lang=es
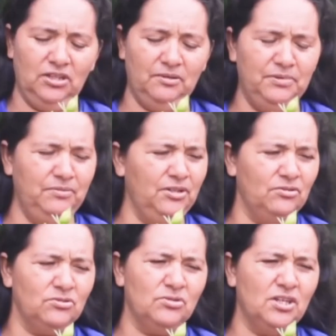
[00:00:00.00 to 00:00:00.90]
Que
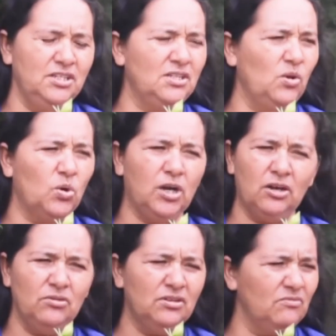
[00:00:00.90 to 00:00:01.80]
primero sus los
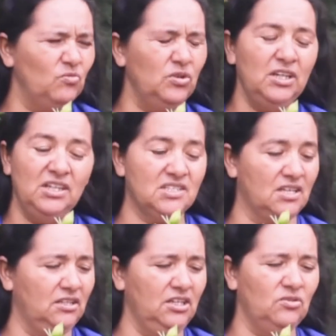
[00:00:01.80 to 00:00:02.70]
carros eran un
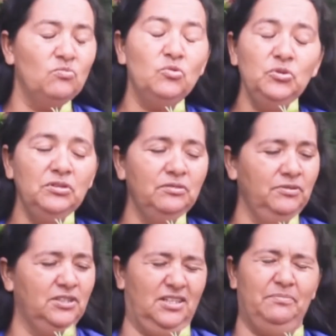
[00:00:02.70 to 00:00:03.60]
desadero muy
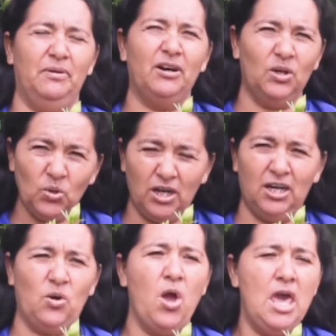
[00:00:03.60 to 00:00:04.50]
difícil para bajar los
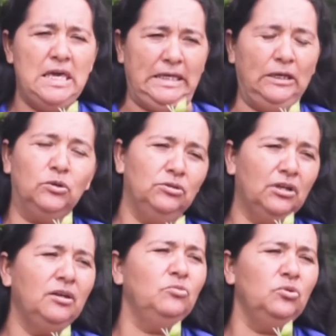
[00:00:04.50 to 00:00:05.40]
carros. Y cuando era en